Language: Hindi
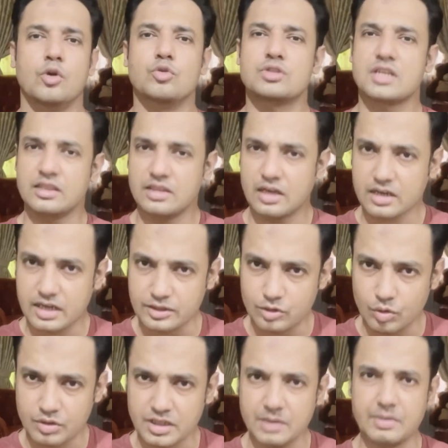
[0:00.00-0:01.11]
उसके अंदर
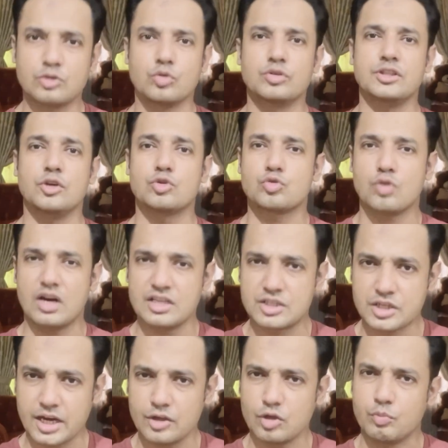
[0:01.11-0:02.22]
कदर कीमत होती है उसको
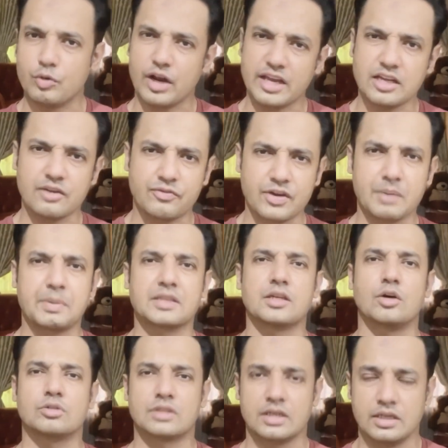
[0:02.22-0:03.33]
अच्छाई और बुराई का फ़र्क पता
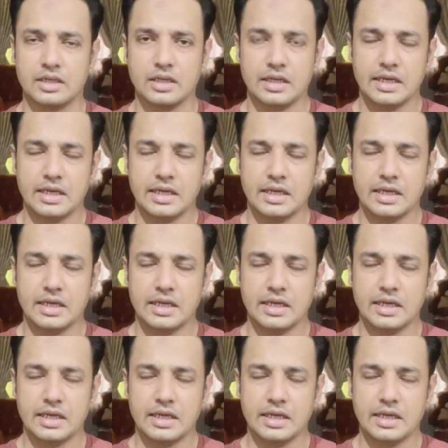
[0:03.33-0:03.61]
होता है